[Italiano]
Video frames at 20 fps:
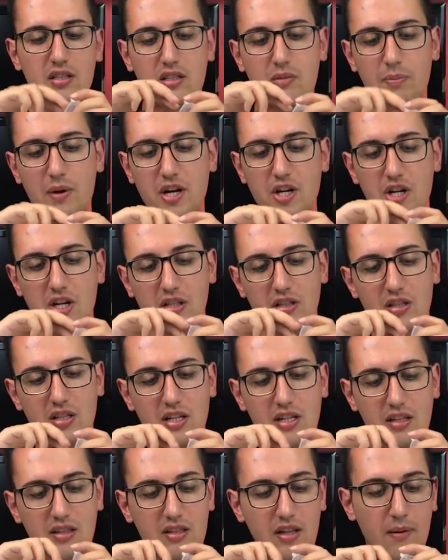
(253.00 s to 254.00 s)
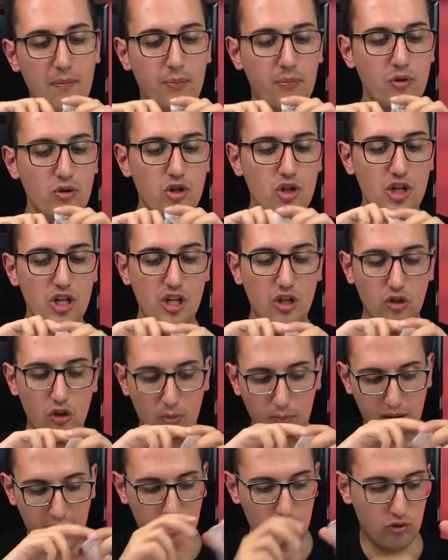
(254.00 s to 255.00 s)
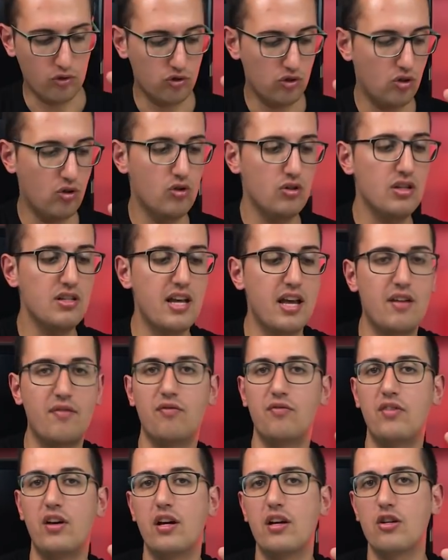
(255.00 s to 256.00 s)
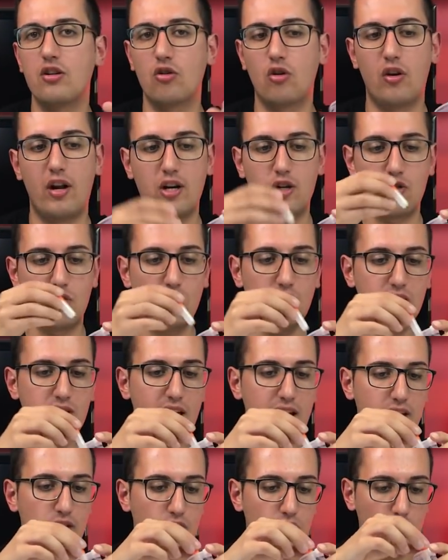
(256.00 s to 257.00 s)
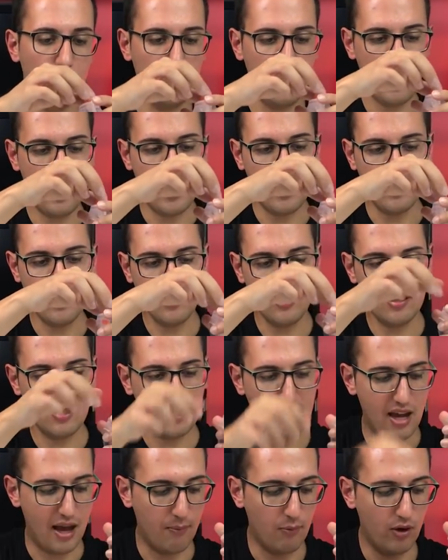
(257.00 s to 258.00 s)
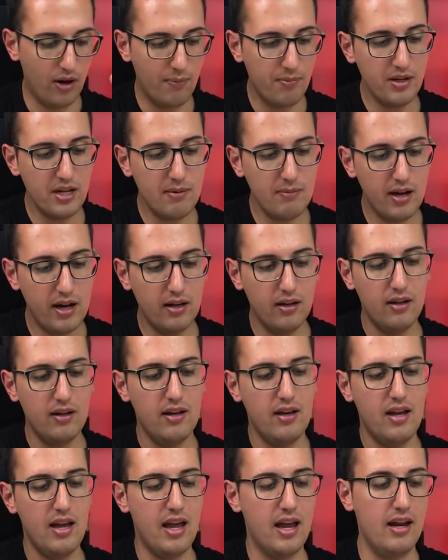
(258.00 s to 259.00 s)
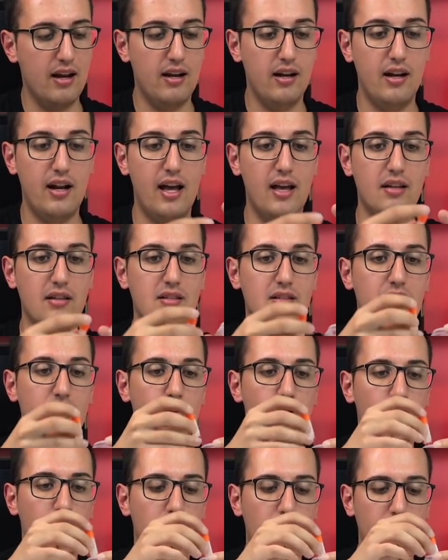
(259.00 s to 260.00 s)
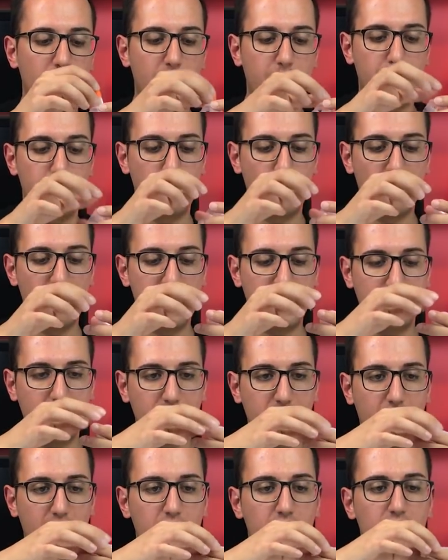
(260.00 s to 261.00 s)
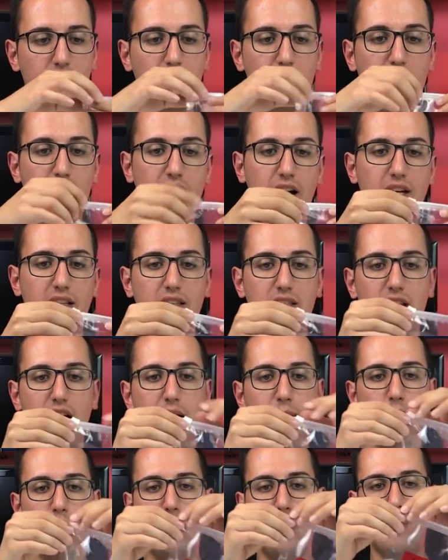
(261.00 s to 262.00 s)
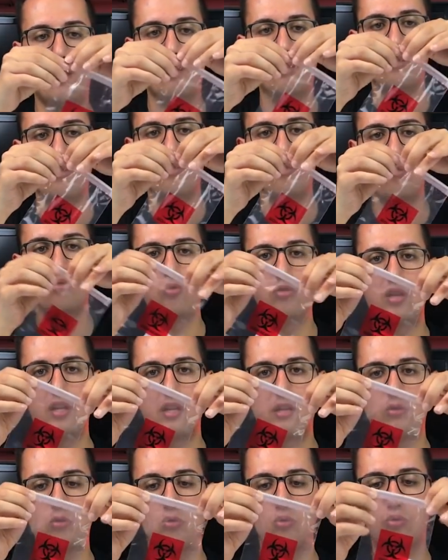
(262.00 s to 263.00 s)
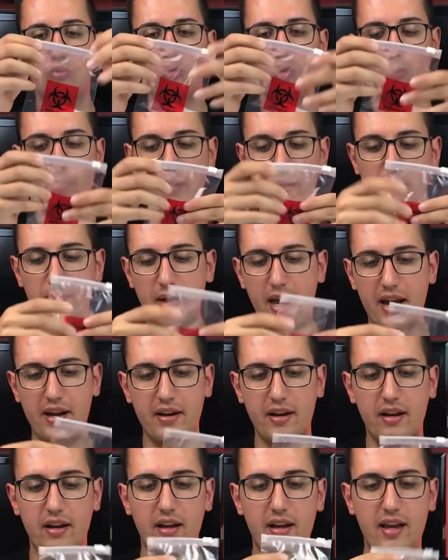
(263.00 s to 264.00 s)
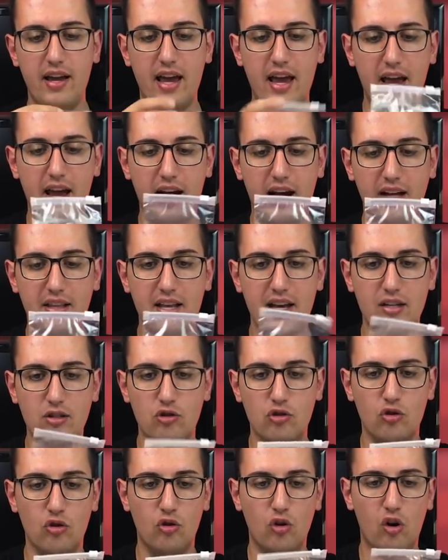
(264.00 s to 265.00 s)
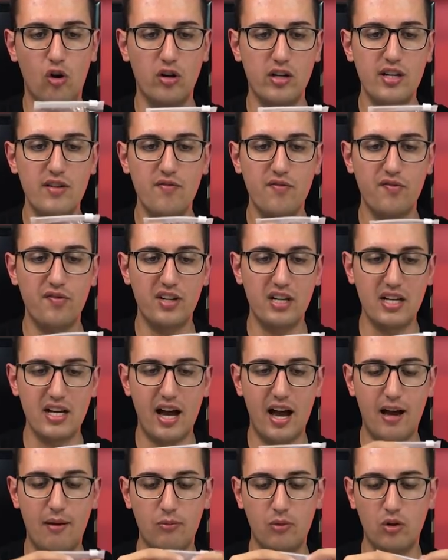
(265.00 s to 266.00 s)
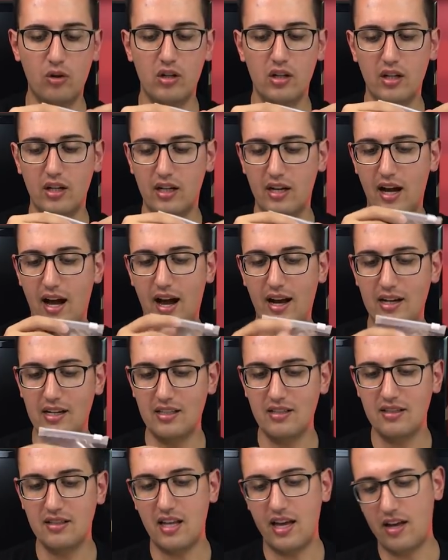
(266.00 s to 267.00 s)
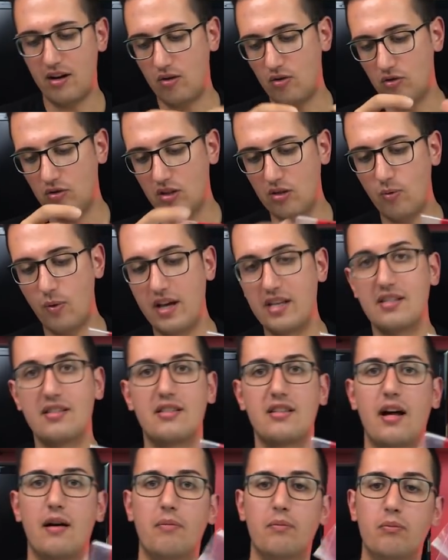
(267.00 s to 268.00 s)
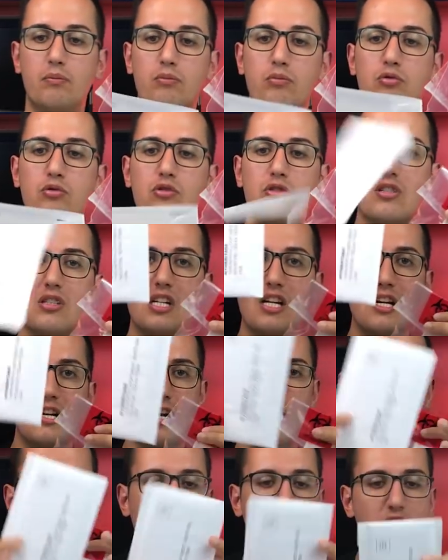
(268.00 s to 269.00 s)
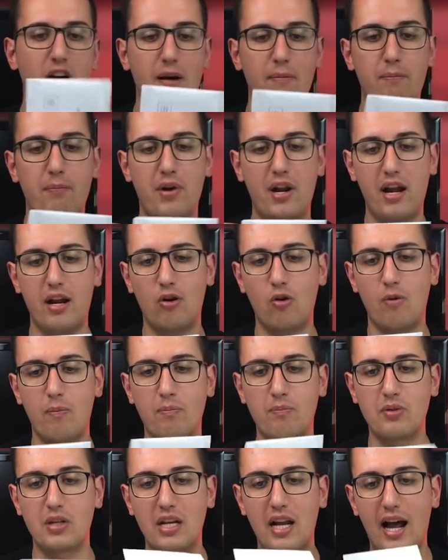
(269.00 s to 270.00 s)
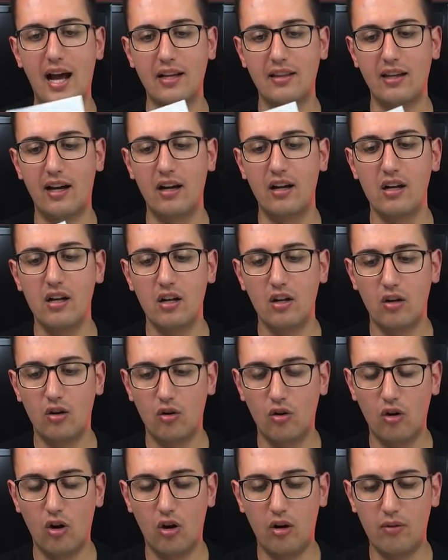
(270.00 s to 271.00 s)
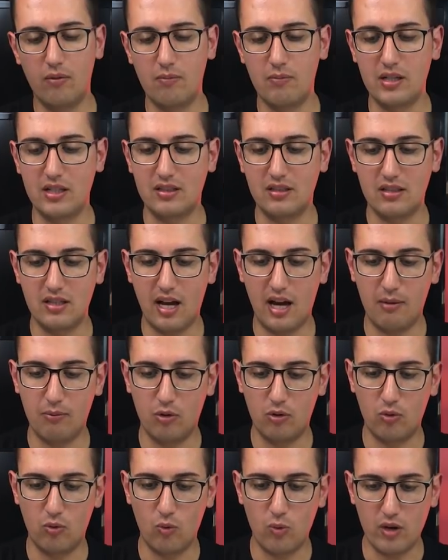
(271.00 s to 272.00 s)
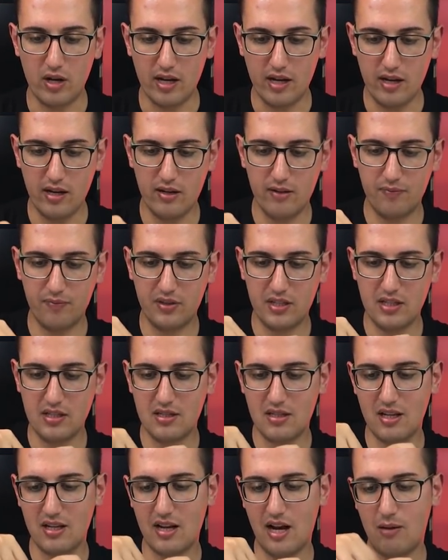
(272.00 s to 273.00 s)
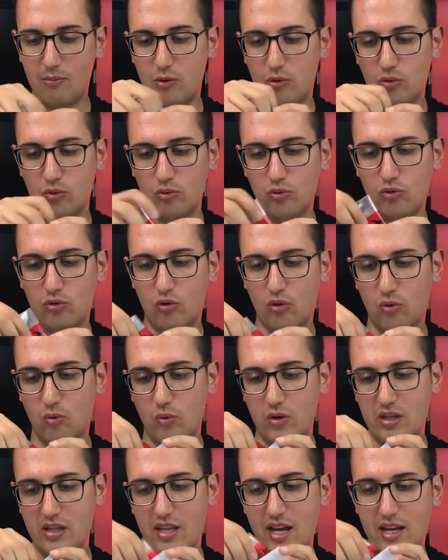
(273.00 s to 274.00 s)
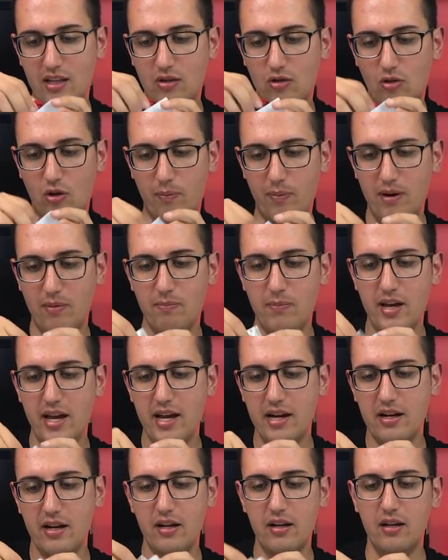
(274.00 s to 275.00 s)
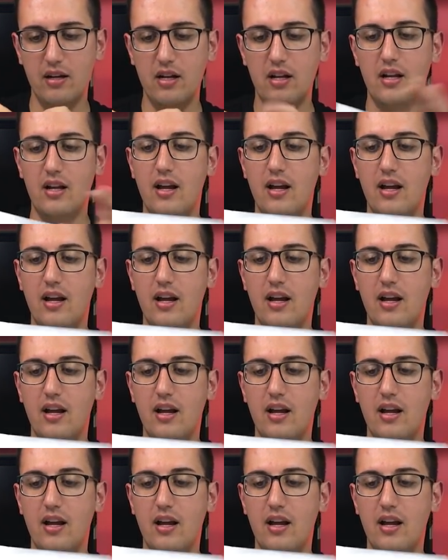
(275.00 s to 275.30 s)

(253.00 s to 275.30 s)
specie di tamponcino, ma non so cosa serve, io lo lascio lì dentro e inseriamo la prima e la seconda provetta andiamo a chiudere tutto per bene e adesso lo infiliamo all'interno di questa bustina già precompilata lo mettiamo qui inseriamo tutto qui dentro per bene